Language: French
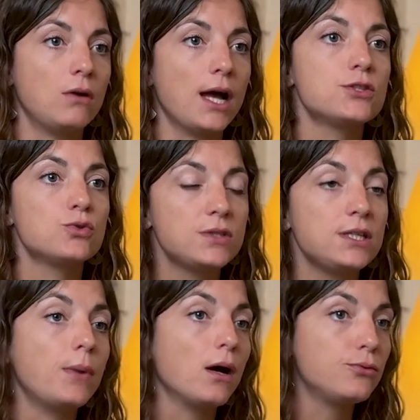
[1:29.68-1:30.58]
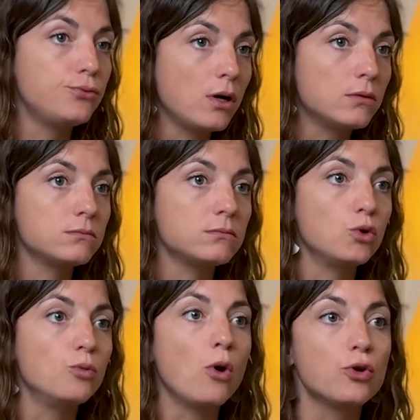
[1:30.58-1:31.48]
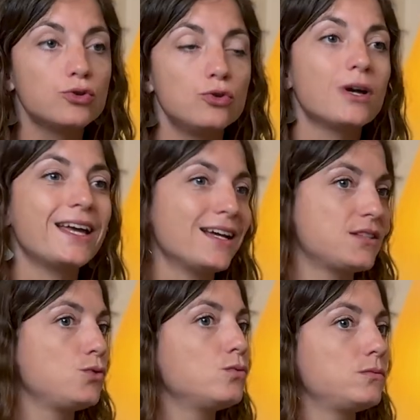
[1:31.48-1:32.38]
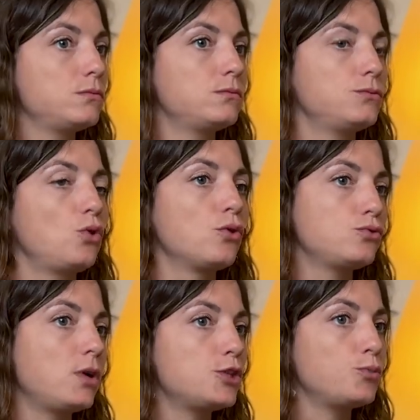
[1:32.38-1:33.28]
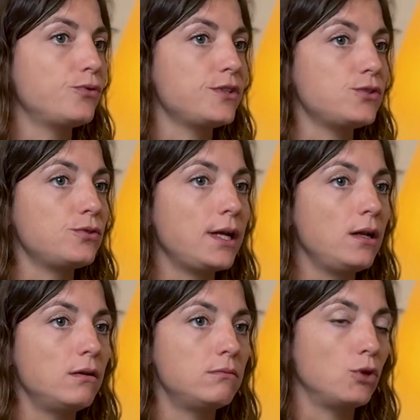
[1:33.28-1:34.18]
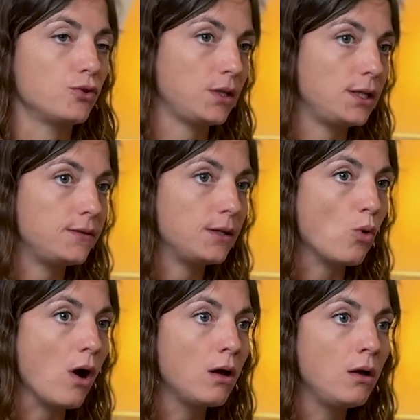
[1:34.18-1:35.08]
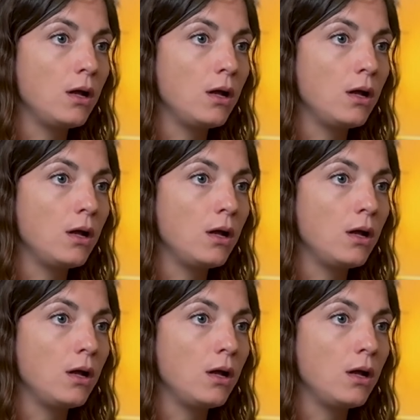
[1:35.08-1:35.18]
associée parfois au manque de réaction de l'entourage professionnel lorsqu'il est témoin,